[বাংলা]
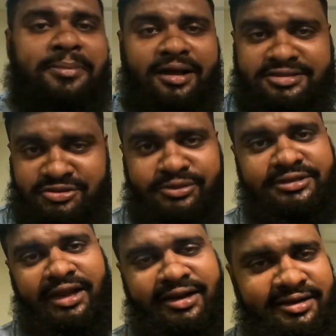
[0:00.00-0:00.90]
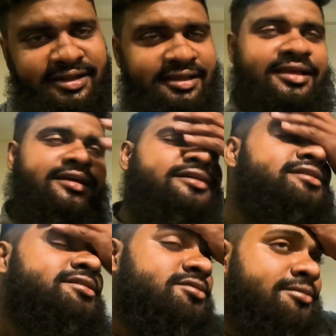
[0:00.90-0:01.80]
পাঁচ ইউনিট কারেন্ট খায়
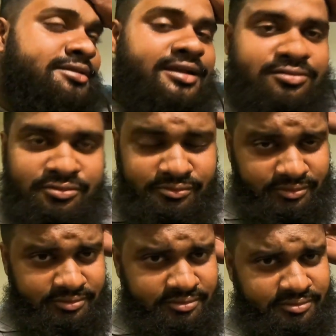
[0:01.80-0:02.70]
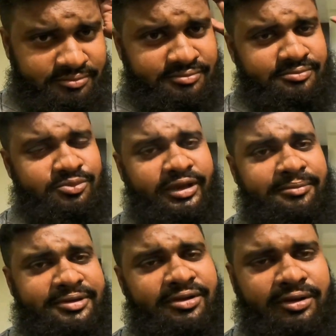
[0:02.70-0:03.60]
তো আমাদের এখনও পুরো
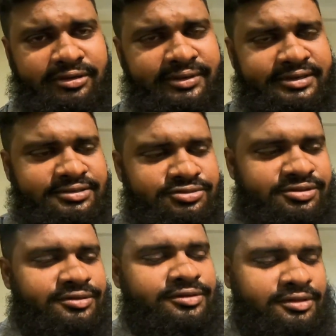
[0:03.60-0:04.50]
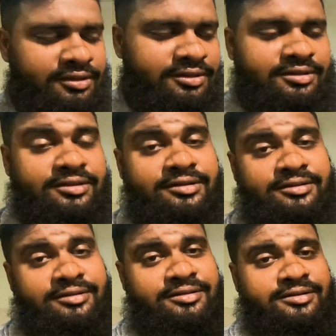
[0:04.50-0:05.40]
এমটি হয়নি ব্যাটারি যদিও
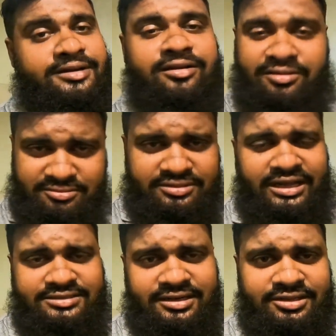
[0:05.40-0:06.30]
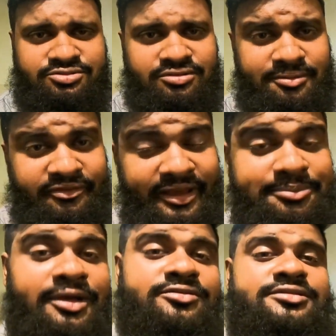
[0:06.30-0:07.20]
এটা তো না জানার জন্য ফাইভ
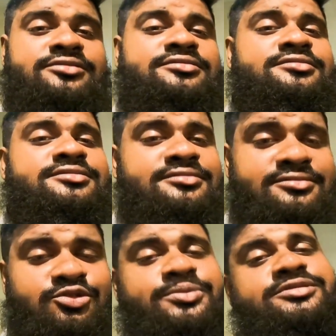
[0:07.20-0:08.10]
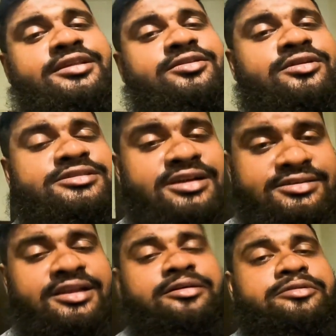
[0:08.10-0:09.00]
থাউজেন্ড রুপিস নাকি ওরা
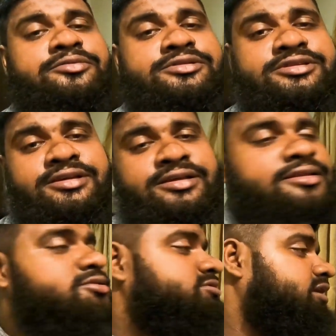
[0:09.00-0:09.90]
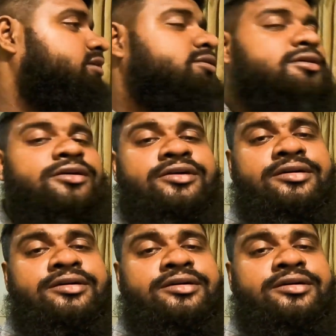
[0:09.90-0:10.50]
চার্জ লাগবে বলছে তো যাই হোক